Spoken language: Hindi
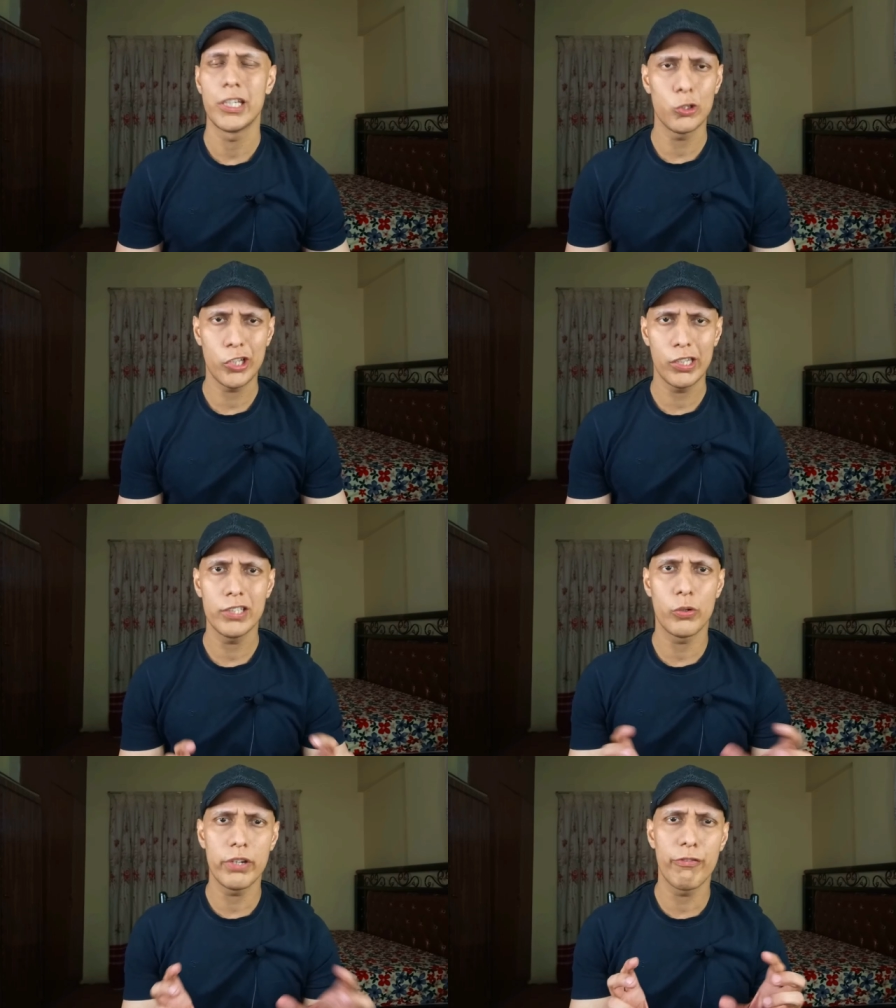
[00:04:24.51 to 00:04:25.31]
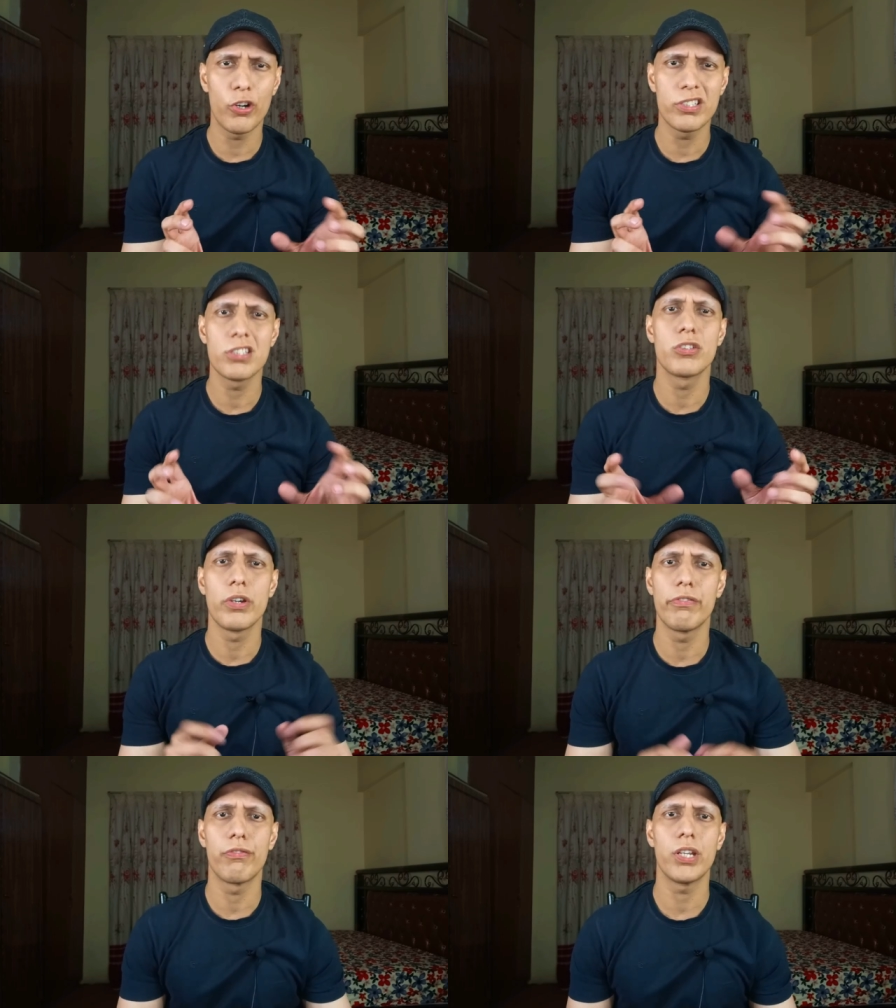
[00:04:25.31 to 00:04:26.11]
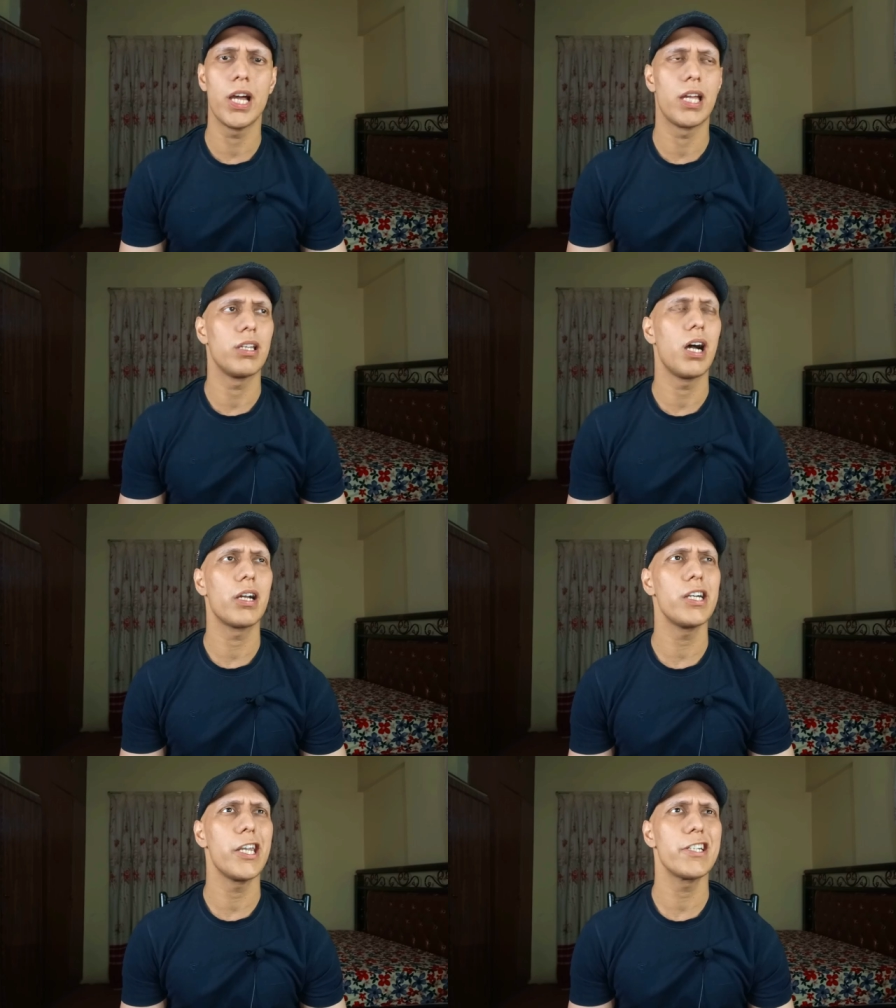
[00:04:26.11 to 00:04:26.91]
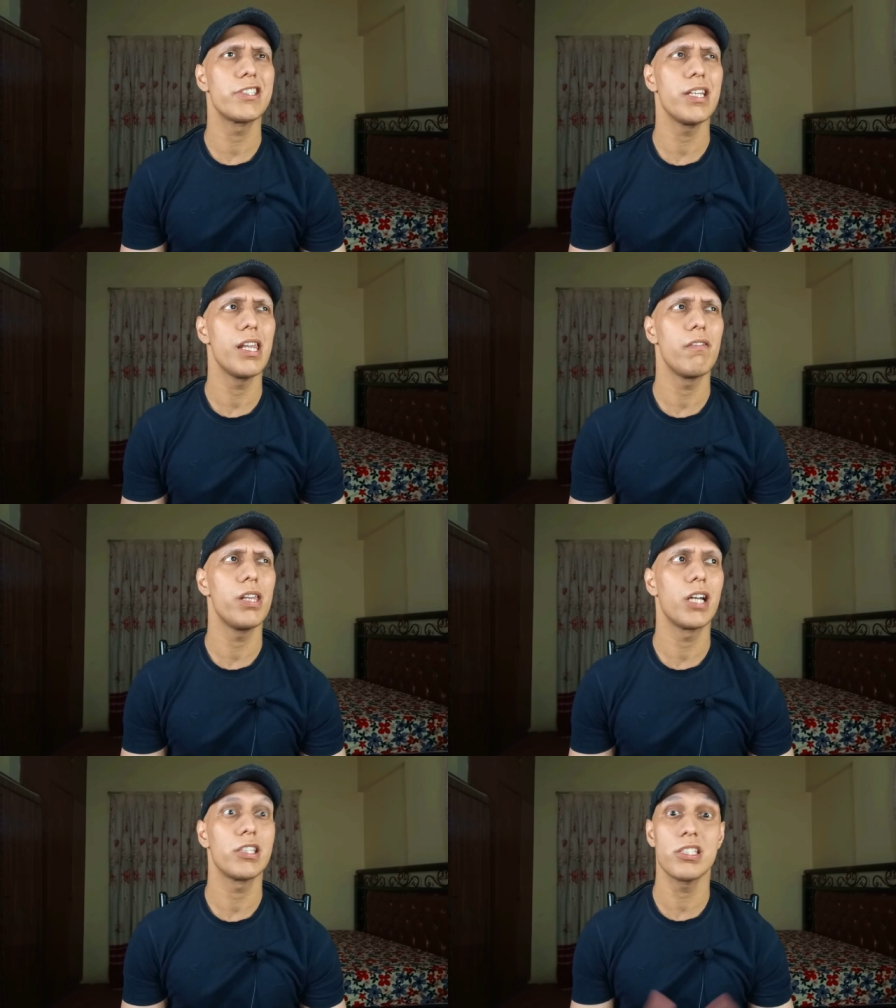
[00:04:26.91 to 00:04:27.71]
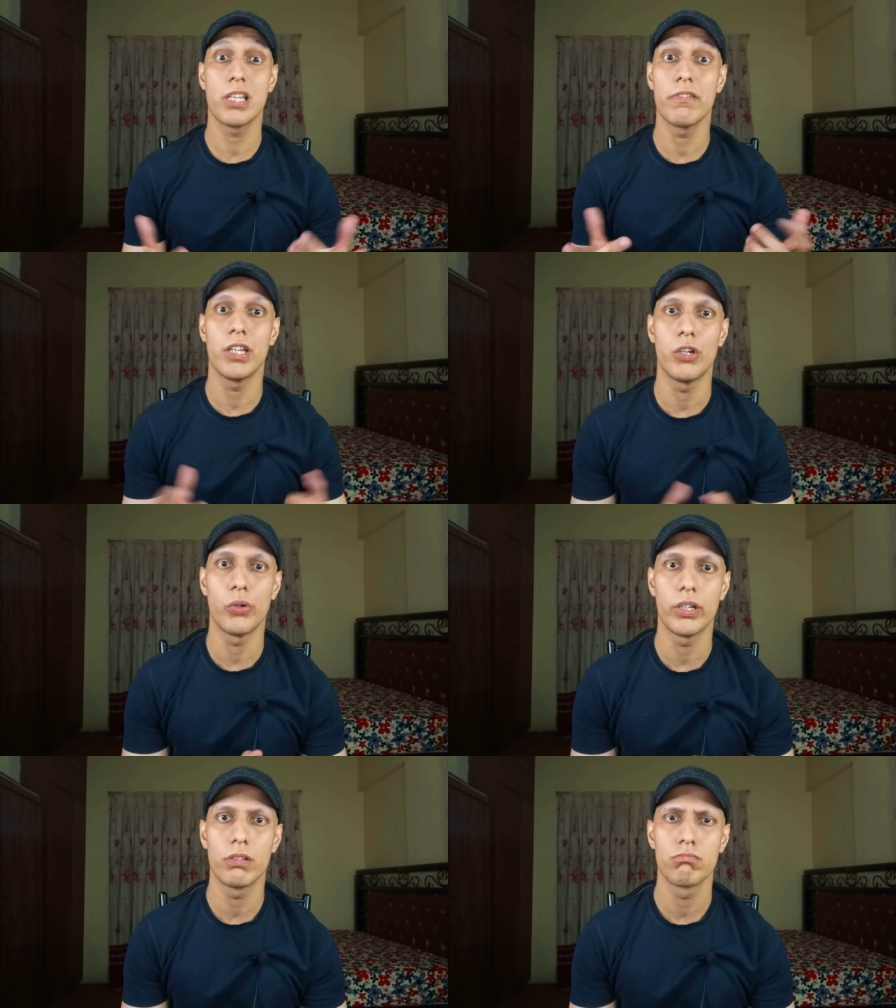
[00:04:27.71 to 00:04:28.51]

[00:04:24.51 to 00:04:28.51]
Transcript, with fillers: ये तो चलें 346 350 आया ना अगर लेट से लेवल आता 700